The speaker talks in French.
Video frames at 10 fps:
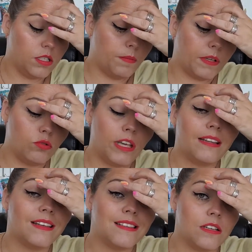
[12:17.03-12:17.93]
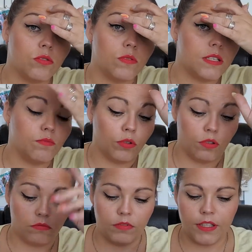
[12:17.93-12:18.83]
J'ai pris du 4XL celui-ci
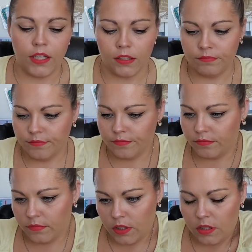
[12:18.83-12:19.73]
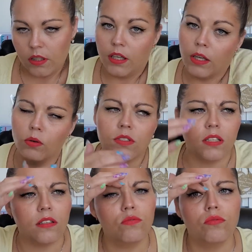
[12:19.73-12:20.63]
pourtant, vous voyez. Hein. Et l'autre,
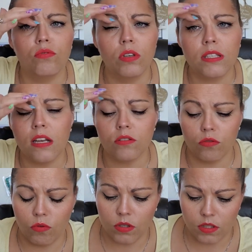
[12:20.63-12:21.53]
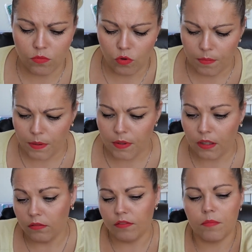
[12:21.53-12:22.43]
c'était du 2XL, je crois, si je me rappelle
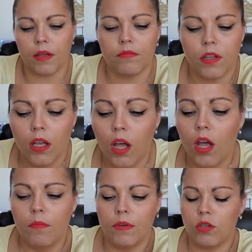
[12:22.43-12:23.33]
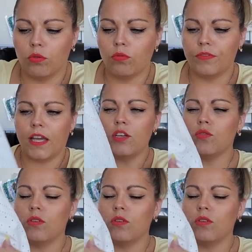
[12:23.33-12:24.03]
bien. Enfin bref. Mais je trouve très